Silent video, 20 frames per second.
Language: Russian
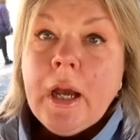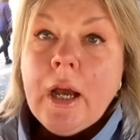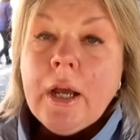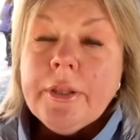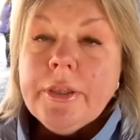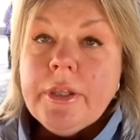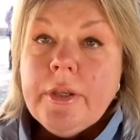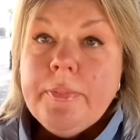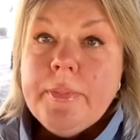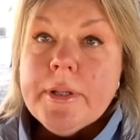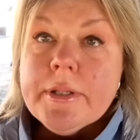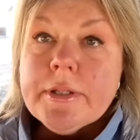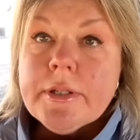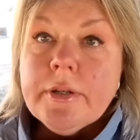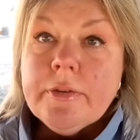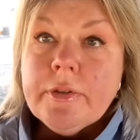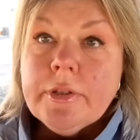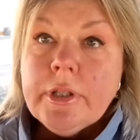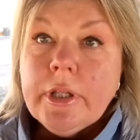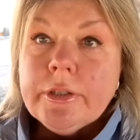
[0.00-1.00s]
от
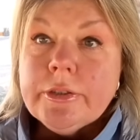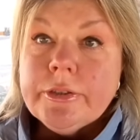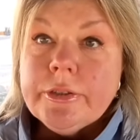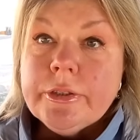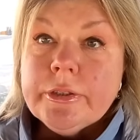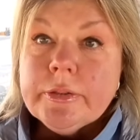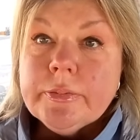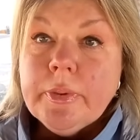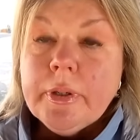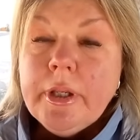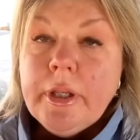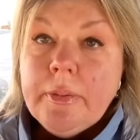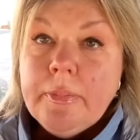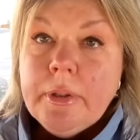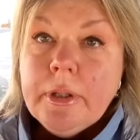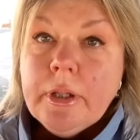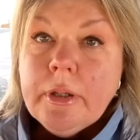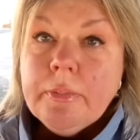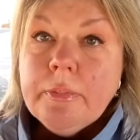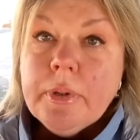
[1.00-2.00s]
немецкого нацизма,
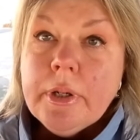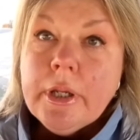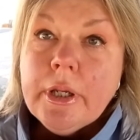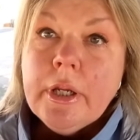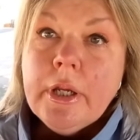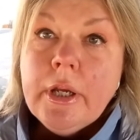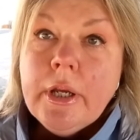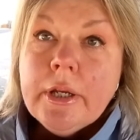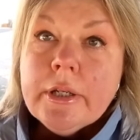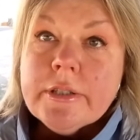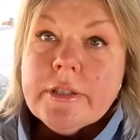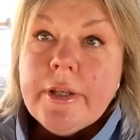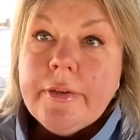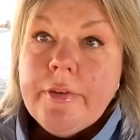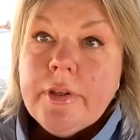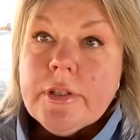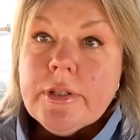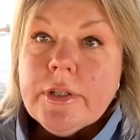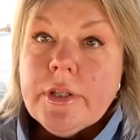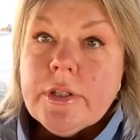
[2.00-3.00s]
именно мы,
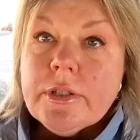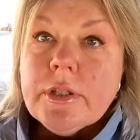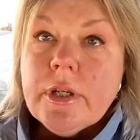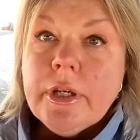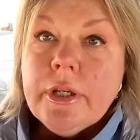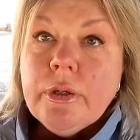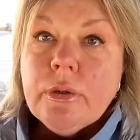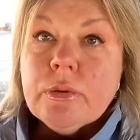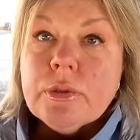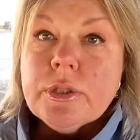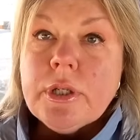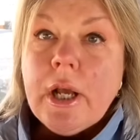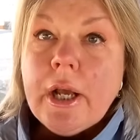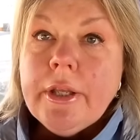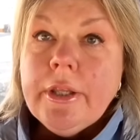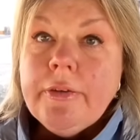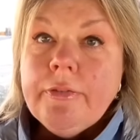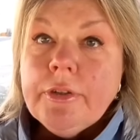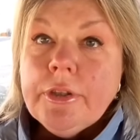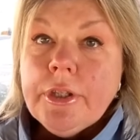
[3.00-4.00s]
Советский Союз,
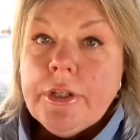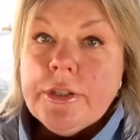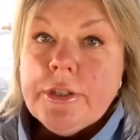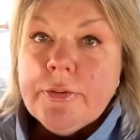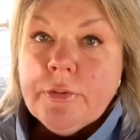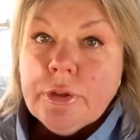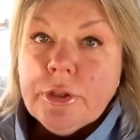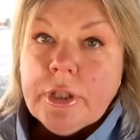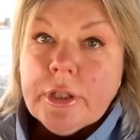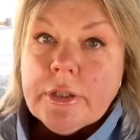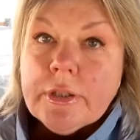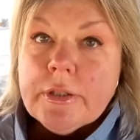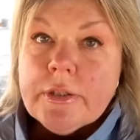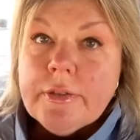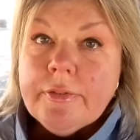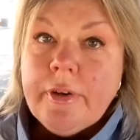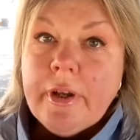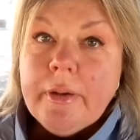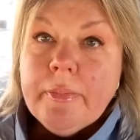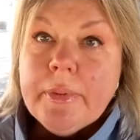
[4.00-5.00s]
а не вот эти вот так
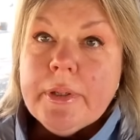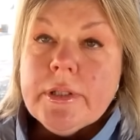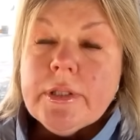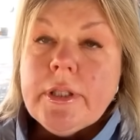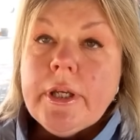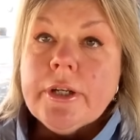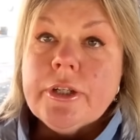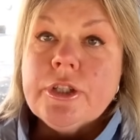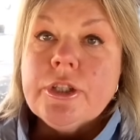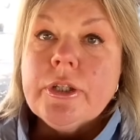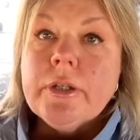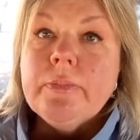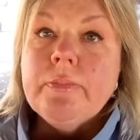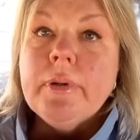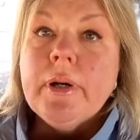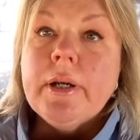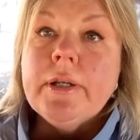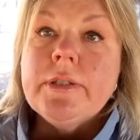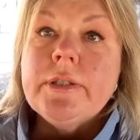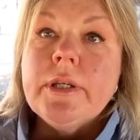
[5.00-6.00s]
называемые старшие
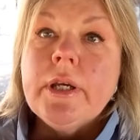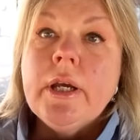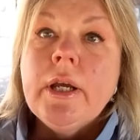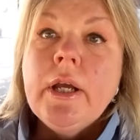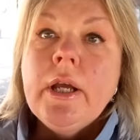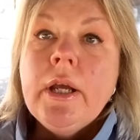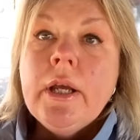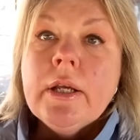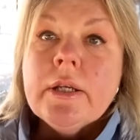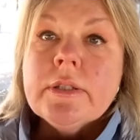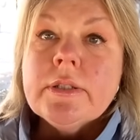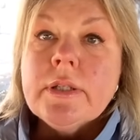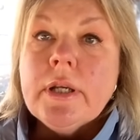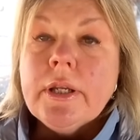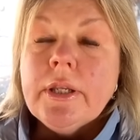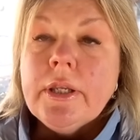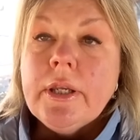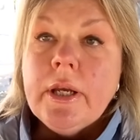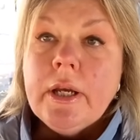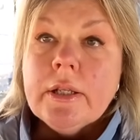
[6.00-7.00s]
братья
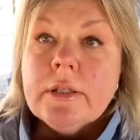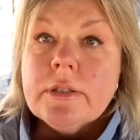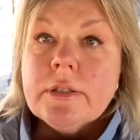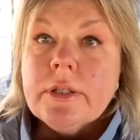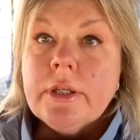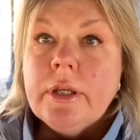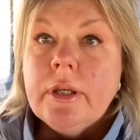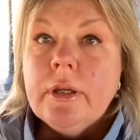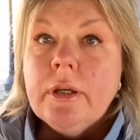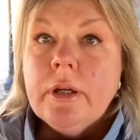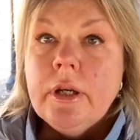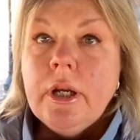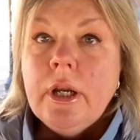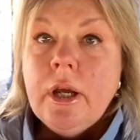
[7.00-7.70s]
заокеанские,